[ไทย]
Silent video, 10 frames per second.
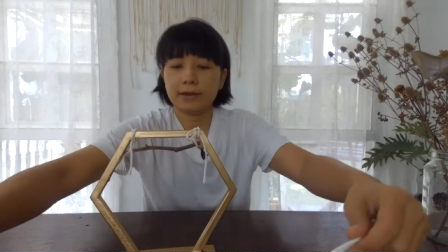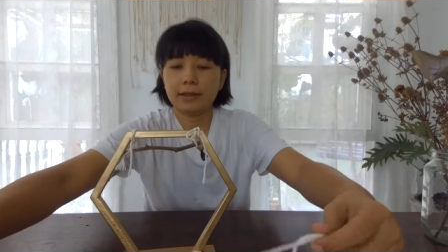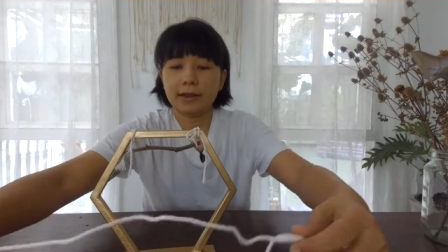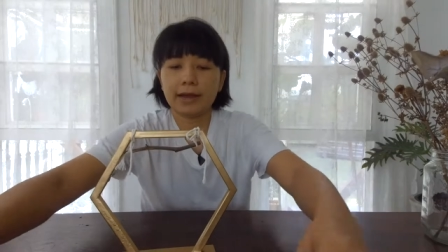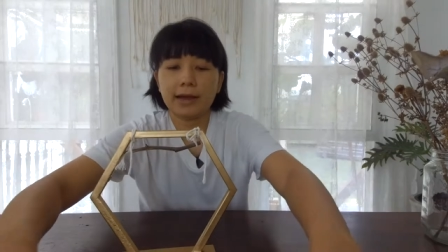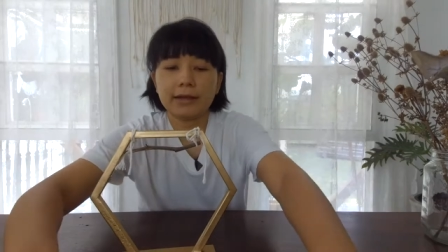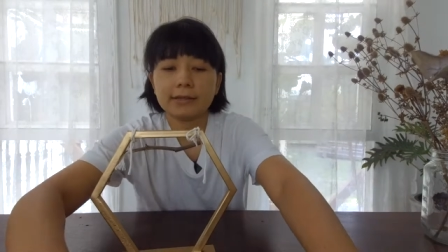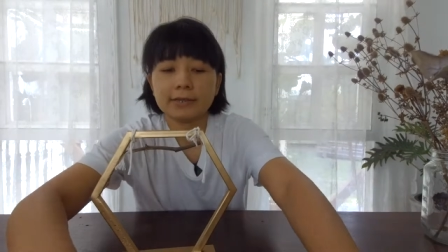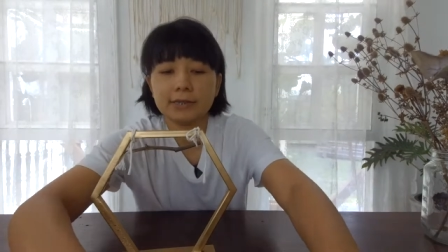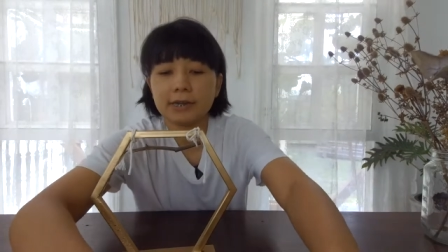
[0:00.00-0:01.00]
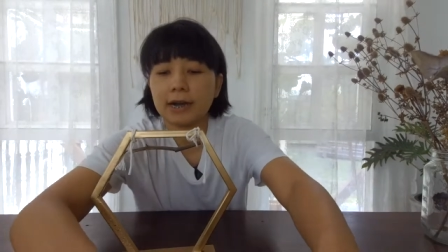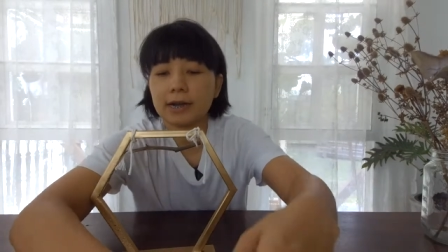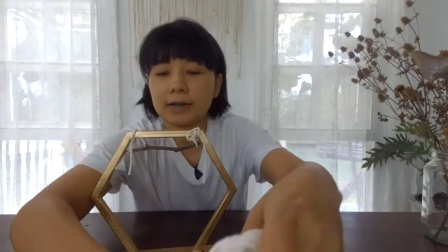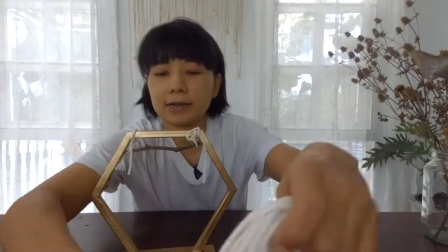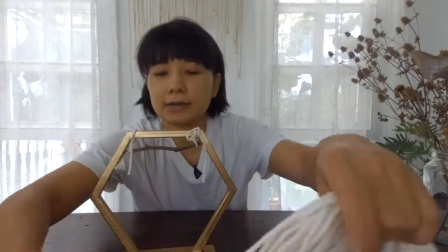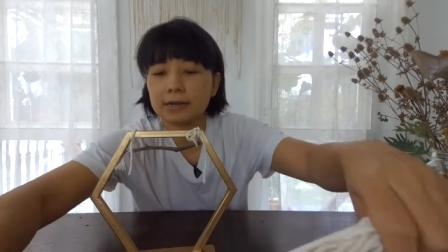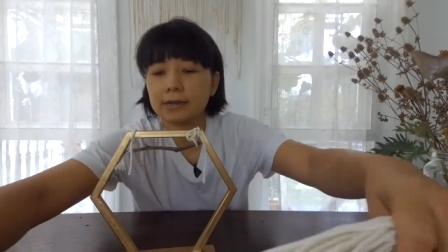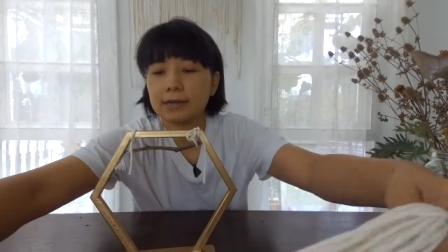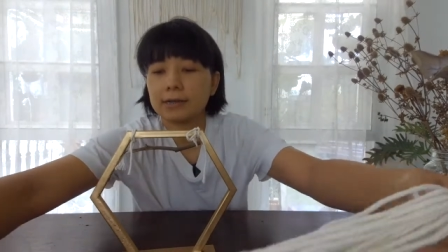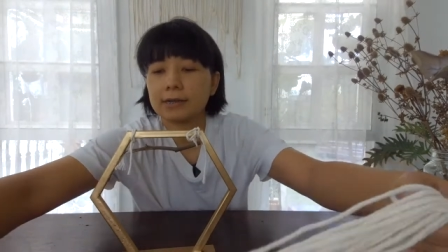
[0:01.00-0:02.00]
นี่นะคะเชือก
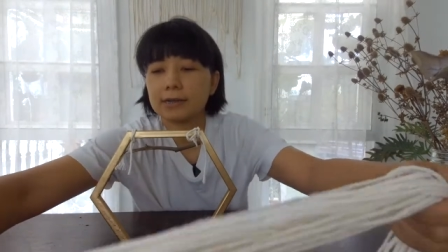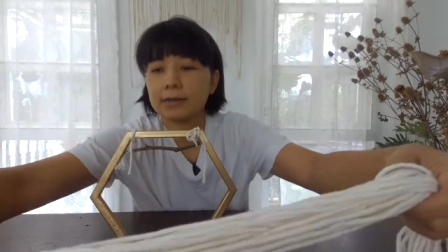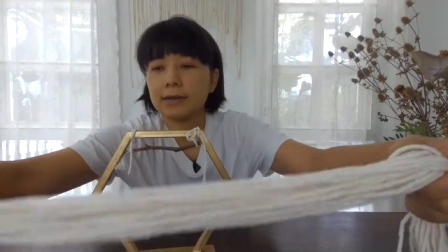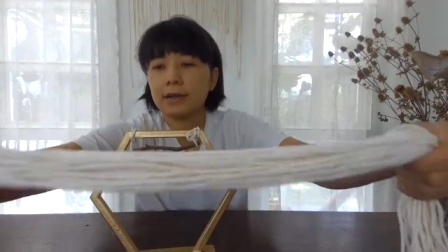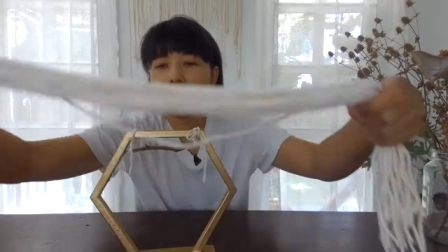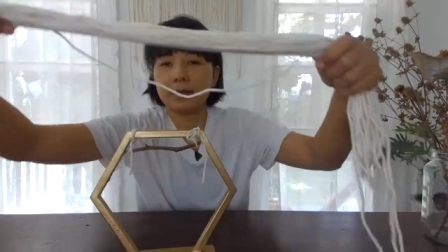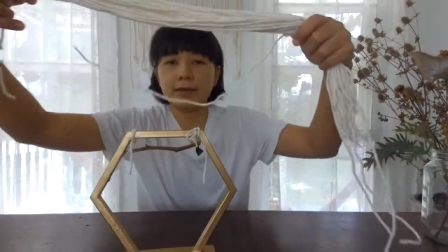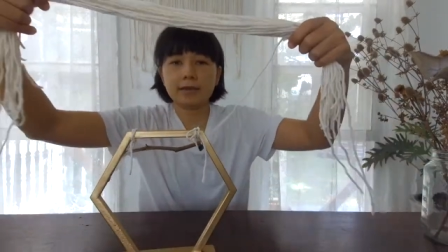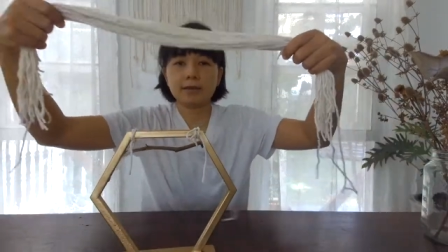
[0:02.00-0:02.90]
นี้